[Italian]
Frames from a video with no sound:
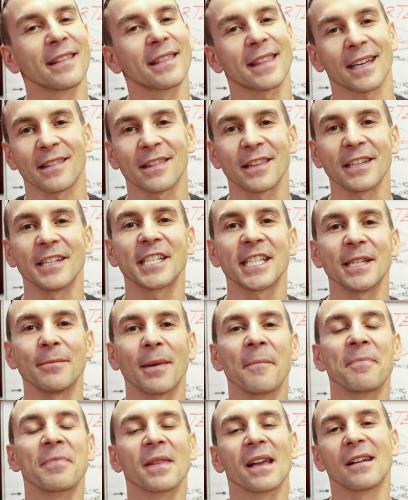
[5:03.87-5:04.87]

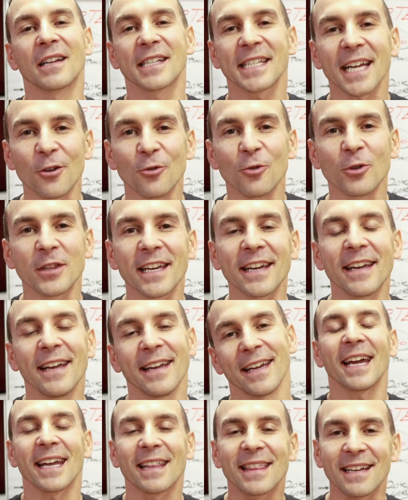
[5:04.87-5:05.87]
tantissima
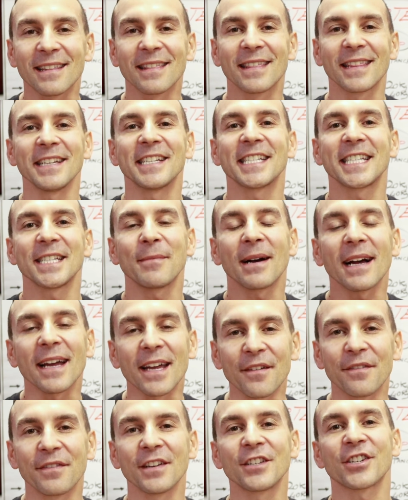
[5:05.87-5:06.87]
salute e tantissima
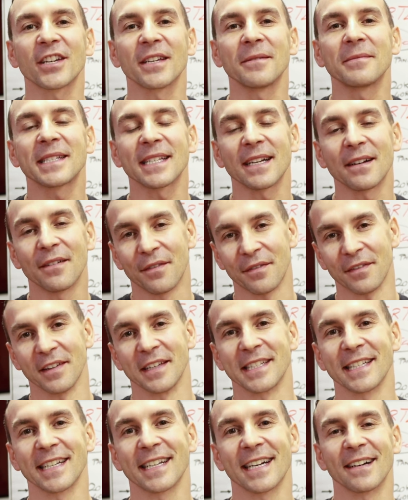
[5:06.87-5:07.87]
efficienza
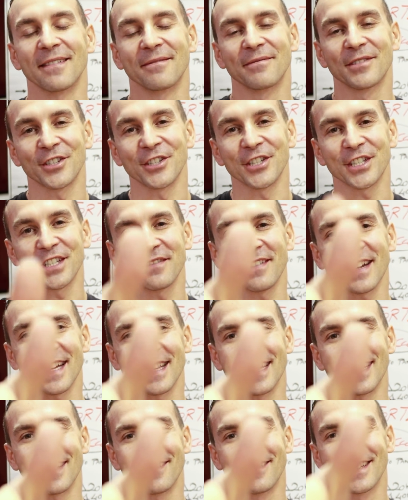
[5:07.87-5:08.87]
fisica. Ci si
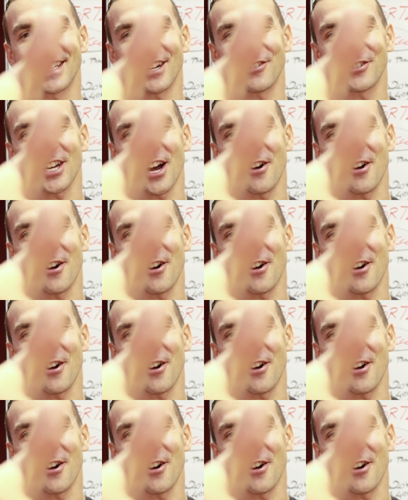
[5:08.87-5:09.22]
vede, ciao